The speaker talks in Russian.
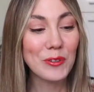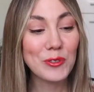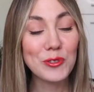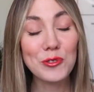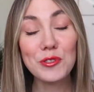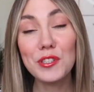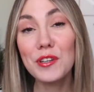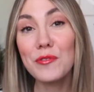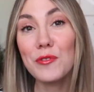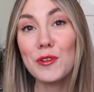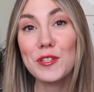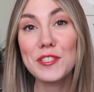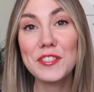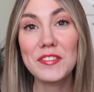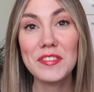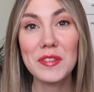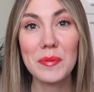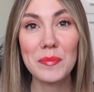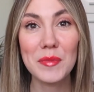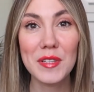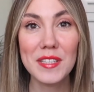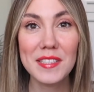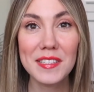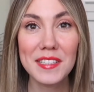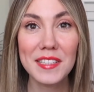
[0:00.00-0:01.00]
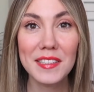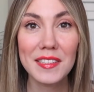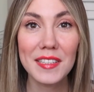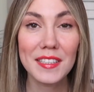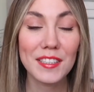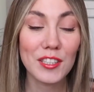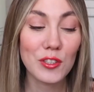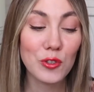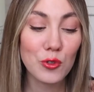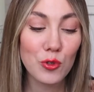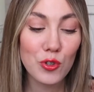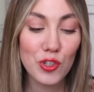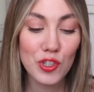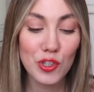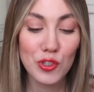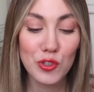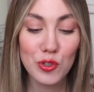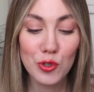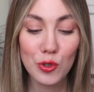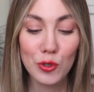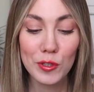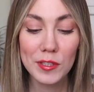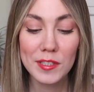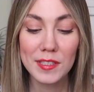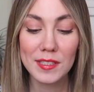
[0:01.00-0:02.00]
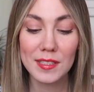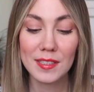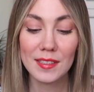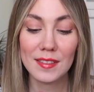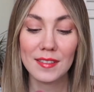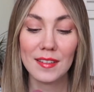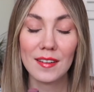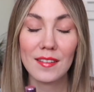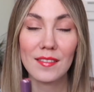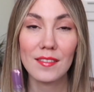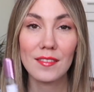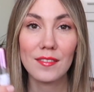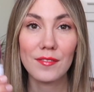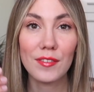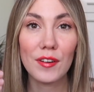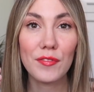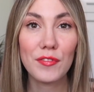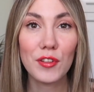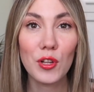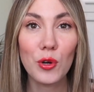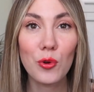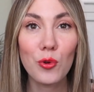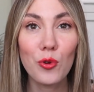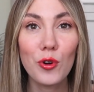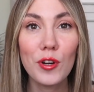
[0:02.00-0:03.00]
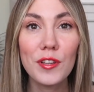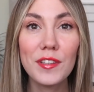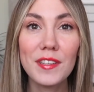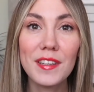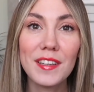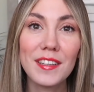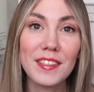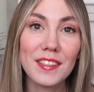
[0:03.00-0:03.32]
С удовольствием носила, это тоже солнце во флаконе,